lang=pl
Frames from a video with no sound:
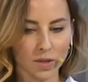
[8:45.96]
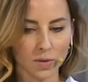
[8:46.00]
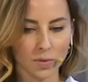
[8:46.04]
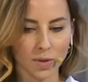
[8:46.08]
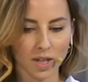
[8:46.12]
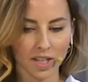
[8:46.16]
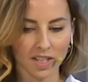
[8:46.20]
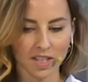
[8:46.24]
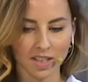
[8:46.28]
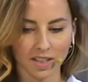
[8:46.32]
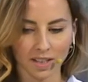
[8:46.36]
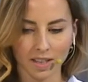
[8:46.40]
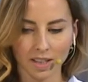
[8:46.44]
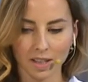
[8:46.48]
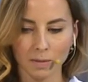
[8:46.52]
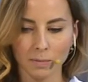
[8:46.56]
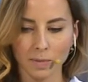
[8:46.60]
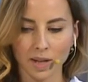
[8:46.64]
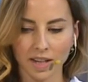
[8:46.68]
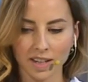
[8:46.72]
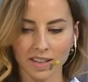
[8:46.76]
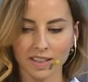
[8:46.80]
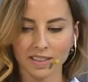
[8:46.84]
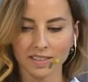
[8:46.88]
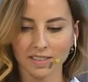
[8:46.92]
słuchać takich
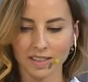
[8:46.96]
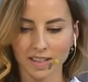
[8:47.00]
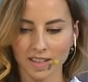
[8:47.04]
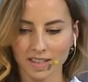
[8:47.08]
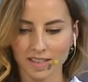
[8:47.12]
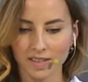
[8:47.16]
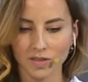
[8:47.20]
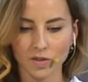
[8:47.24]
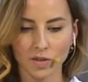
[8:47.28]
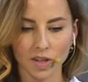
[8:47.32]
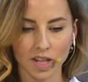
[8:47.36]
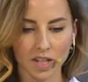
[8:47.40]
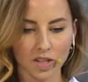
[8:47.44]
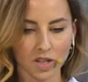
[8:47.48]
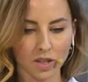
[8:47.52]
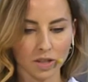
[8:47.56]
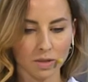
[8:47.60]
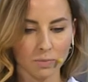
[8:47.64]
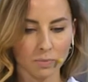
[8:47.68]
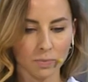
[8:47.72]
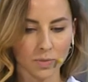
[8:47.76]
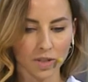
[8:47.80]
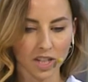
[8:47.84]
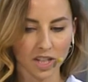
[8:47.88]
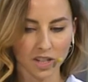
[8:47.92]
bajek, teraz no
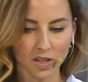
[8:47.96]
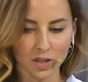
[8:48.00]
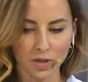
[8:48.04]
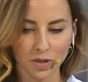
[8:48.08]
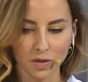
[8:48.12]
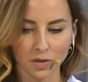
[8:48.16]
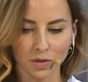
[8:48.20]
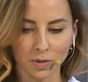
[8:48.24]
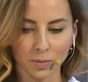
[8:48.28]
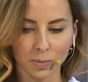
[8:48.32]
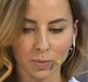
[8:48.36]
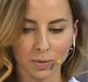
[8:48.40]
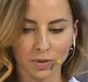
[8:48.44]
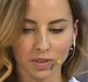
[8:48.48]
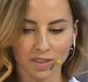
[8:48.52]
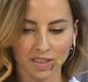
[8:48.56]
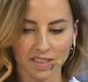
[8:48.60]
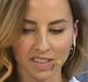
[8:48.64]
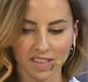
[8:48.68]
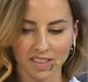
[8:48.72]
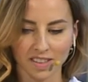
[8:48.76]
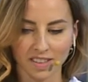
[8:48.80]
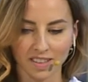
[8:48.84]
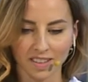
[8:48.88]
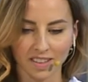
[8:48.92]
raczej, raczej są to płyty
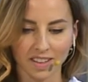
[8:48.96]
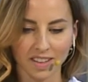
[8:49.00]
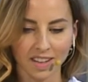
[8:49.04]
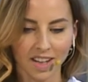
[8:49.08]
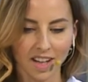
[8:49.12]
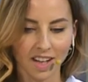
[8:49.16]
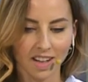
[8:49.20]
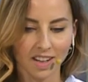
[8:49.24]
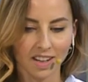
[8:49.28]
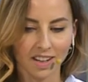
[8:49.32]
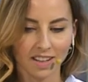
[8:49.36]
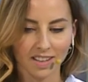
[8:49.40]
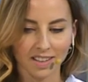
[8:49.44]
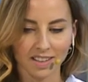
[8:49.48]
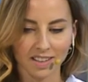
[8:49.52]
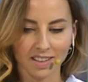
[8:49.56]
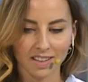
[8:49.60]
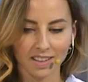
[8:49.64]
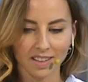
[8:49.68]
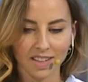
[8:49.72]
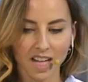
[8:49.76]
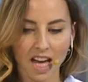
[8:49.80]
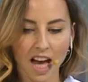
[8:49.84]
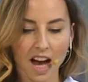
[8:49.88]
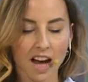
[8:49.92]
CD,
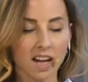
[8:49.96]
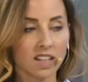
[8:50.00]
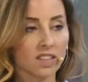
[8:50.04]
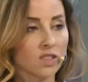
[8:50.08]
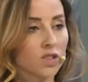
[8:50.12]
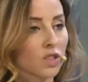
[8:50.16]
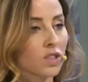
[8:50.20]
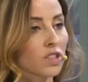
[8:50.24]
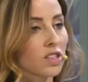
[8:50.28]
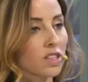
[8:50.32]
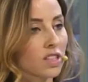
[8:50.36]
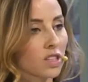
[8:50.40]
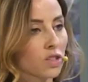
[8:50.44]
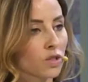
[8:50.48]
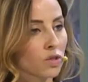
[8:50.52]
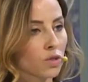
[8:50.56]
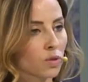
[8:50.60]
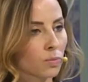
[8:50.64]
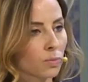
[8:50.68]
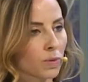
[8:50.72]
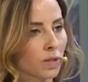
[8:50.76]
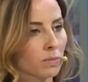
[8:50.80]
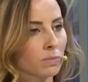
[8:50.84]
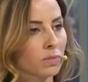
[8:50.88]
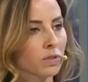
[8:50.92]
ale co jest też
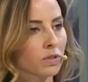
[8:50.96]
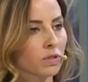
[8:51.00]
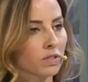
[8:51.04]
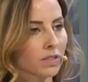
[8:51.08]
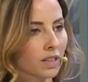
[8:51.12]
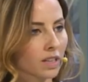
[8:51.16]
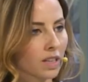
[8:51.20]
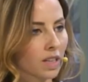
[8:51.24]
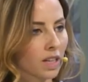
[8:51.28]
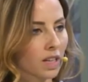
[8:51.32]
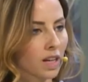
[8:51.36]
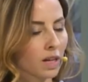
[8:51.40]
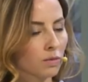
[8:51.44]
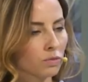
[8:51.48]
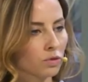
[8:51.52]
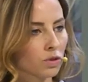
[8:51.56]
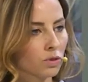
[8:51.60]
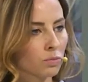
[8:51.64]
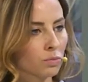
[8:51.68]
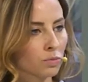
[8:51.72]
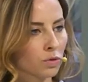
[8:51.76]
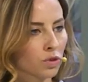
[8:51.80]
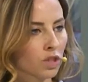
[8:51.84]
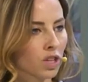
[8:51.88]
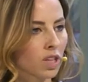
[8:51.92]
super, bo takie
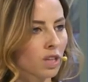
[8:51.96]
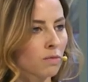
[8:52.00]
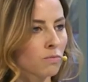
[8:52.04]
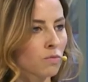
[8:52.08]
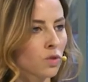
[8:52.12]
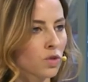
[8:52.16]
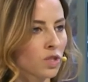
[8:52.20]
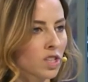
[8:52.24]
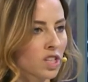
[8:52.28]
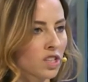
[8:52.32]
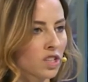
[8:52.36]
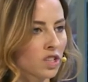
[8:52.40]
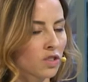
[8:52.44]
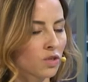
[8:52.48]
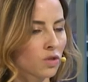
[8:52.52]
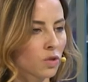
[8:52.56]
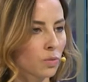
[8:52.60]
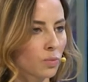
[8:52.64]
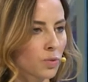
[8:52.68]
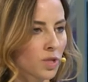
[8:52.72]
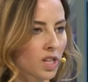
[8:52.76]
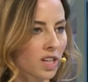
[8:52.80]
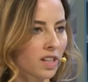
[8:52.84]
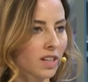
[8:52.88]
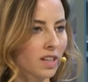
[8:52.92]
audiobooki można dziecku
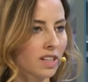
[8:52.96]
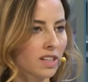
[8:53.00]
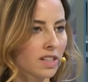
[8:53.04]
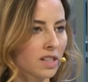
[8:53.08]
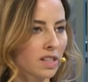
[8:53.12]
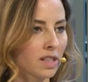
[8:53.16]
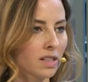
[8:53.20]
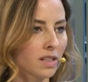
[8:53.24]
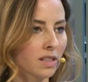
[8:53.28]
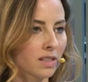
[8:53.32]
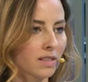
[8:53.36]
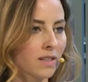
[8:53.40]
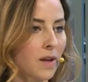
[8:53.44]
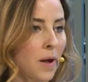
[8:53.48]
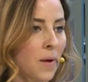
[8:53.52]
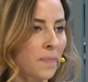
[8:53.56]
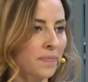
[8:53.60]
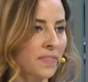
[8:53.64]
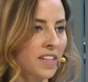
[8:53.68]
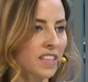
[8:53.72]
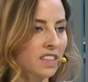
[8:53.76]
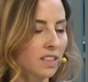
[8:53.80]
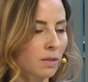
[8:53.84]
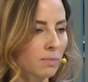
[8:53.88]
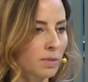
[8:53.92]
przegrać
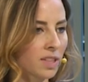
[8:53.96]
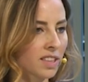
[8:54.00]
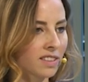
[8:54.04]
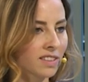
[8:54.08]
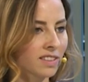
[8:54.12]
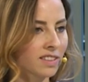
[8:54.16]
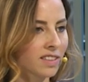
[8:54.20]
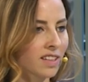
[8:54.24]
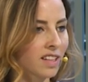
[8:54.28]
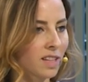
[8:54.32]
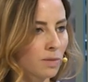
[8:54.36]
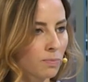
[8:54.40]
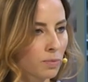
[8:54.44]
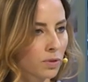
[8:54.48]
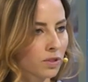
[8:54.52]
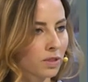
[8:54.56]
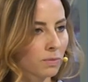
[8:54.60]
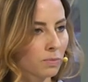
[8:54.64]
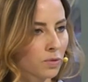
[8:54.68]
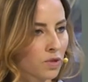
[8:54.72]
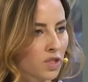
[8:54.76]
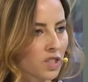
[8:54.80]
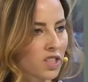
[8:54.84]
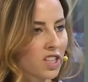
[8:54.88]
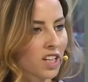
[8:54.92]
na tableta, na iPoda,
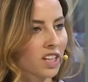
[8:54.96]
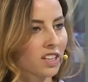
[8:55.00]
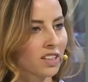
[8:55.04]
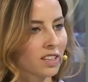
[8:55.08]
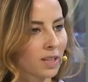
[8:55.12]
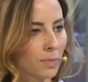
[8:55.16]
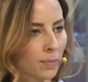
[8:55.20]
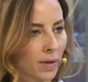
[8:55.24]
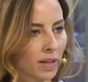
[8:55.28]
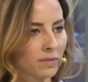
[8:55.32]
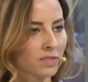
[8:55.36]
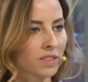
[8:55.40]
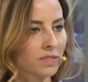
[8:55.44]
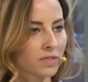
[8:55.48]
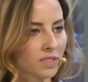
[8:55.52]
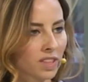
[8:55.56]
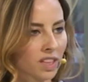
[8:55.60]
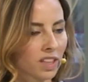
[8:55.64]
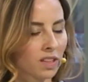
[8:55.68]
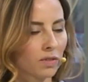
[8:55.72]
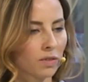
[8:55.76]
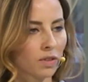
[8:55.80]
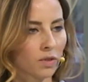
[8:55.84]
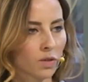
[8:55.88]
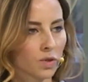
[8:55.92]
bo dzieciaki naprawdę w
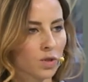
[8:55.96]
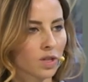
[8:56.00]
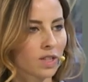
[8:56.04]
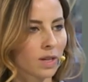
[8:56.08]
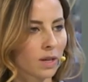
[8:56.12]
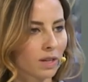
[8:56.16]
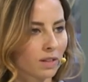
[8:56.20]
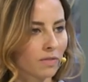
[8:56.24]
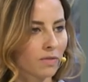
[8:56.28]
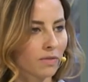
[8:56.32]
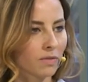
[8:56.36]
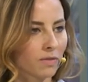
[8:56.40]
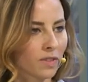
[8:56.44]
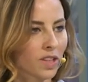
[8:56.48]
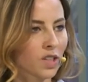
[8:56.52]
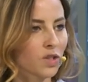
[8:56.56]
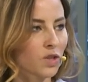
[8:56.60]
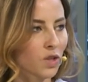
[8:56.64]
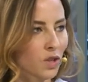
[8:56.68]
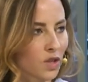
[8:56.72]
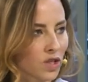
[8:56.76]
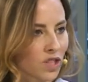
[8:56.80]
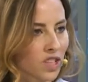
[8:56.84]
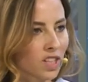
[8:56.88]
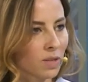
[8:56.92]
tej chwili już na,
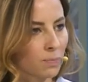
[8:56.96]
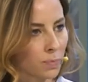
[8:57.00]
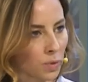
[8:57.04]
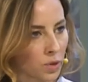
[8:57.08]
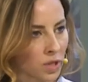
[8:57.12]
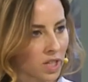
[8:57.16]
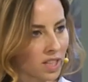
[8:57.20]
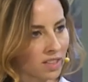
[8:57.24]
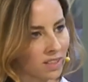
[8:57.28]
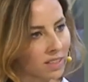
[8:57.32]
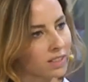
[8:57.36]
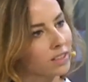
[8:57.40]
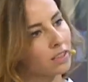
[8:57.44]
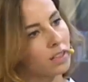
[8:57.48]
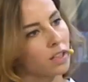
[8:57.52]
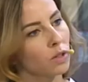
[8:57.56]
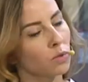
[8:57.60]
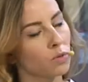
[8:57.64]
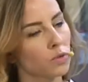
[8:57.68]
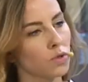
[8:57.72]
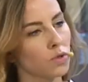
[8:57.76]
większość z nich posiada takie